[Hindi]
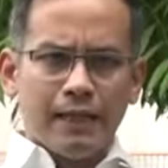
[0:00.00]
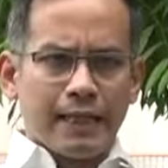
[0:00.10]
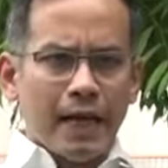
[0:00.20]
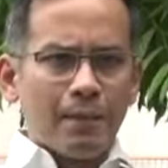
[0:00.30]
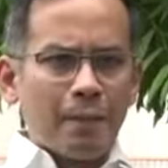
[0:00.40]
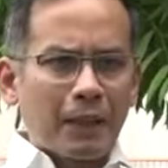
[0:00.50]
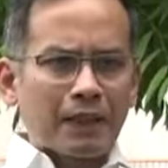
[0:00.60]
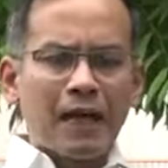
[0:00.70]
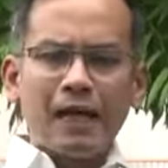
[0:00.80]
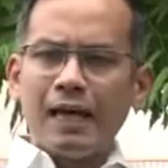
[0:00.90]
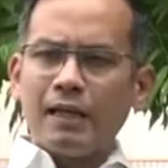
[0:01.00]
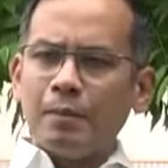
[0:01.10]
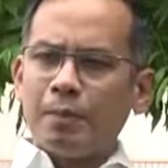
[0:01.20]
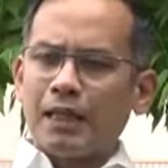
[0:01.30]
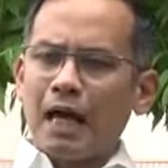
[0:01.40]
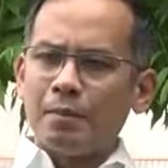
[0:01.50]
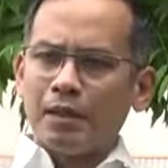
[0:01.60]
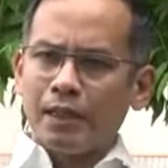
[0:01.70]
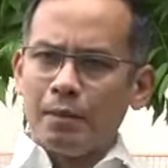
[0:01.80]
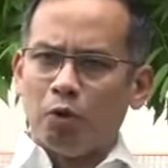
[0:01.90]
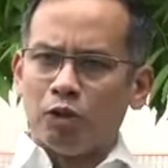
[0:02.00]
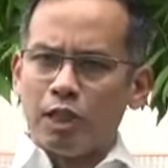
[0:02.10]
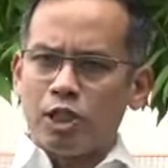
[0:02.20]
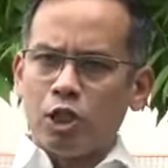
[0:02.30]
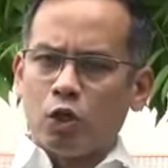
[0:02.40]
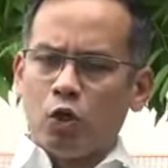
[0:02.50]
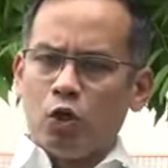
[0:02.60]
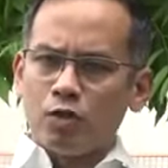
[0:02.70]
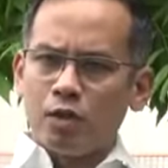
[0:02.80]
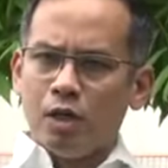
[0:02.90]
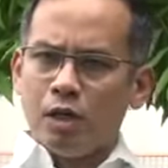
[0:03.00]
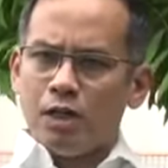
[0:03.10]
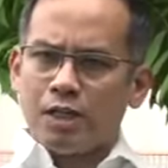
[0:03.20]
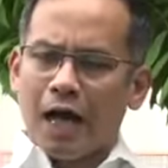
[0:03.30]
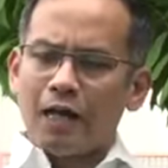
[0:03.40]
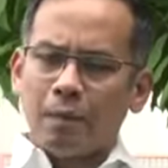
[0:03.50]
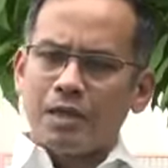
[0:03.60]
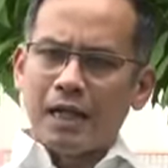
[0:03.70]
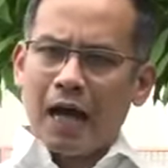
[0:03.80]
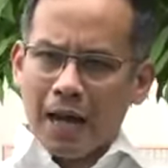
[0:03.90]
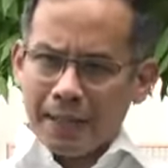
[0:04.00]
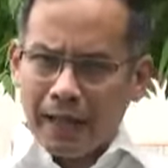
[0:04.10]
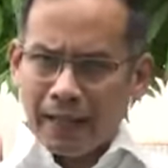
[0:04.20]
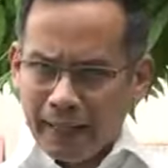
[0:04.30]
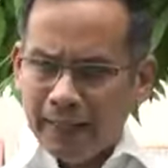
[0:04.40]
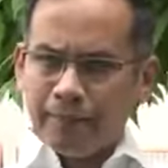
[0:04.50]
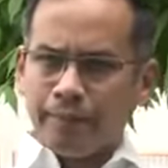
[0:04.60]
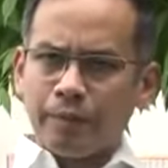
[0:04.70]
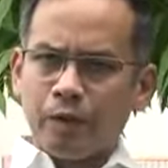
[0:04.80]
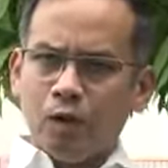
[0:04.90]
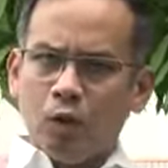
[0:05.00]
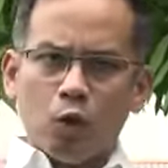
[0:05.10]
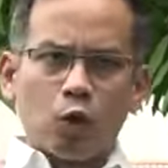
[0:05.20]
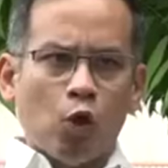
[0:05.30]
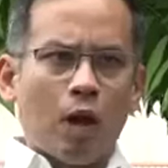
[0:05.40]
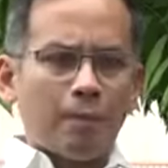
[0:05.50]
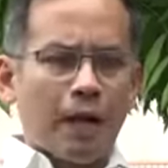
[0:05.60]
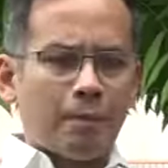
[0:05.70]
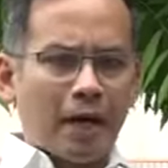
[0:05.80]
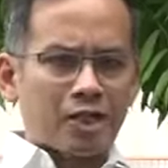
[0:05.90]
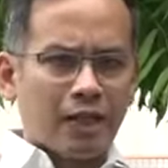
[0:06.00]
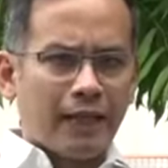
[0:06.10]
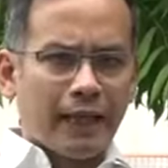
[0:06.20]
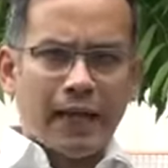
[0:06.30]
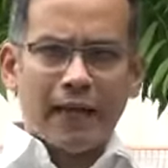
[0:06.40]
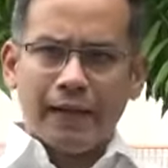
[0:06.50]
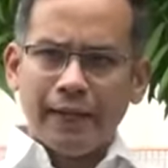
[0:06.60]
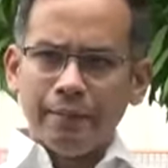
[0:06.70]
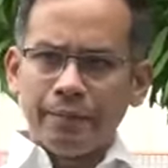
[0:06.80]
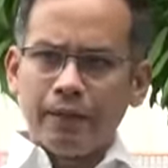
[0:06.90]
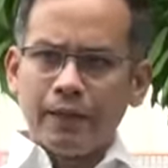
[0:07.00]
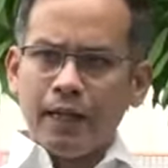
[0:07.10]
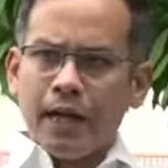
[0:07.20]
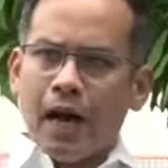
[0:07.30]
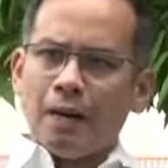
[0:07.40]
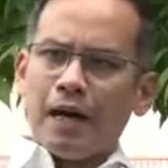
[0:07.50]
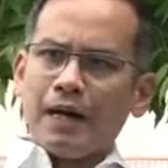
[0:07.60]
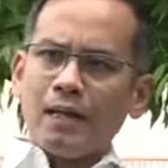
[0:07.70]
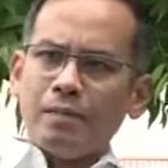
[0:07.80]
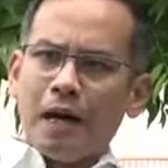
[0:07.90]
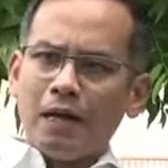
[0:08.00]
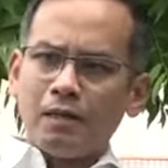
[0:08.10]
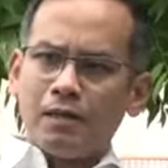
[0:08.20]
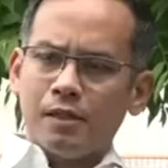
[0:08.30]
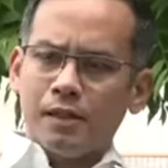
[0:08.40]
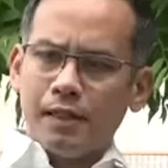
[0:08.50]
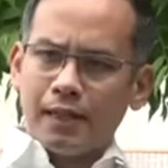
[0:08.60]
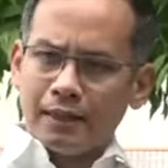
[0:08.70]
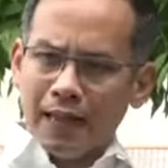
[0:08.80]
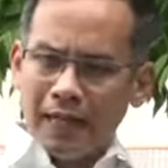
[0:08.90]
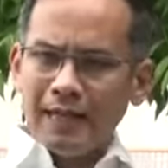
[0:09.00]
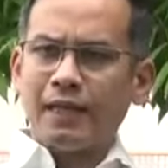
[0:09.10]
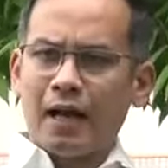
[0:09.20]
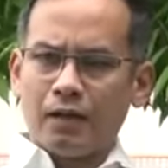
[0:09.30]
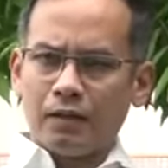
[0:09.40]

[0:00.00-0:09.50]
कि हमें पता है कि प्रधानमंत्री मोदी जी को चार बजे आना है उनको अपना भाषण देना है हमारी मांग इतना ही था